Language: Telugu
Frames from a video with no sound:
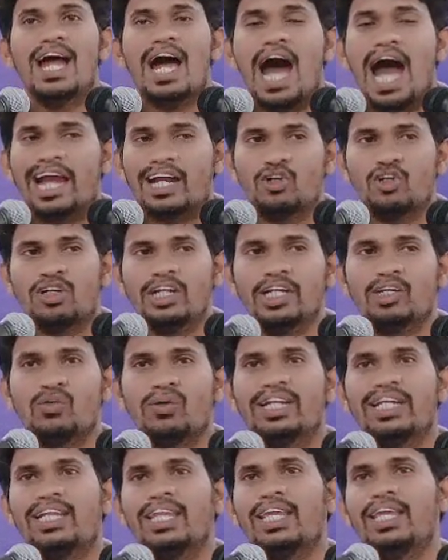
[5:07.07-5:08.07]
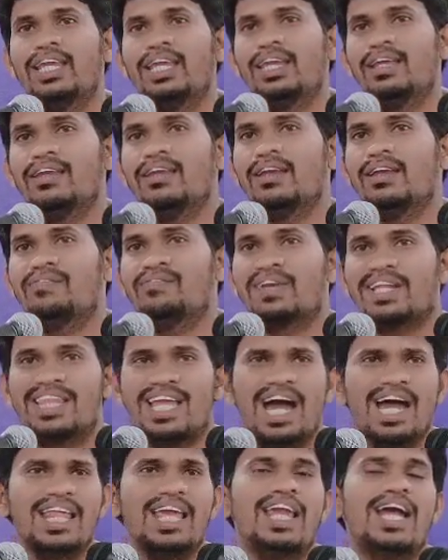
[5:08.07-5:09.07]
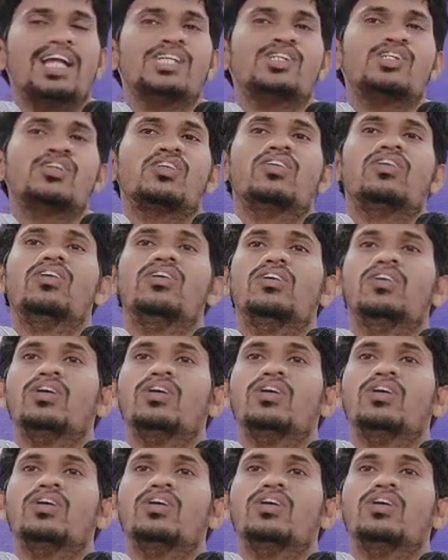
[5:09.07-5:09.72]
అక్కడ ఉన్నటువంటి ప్రధాన యాజకుడు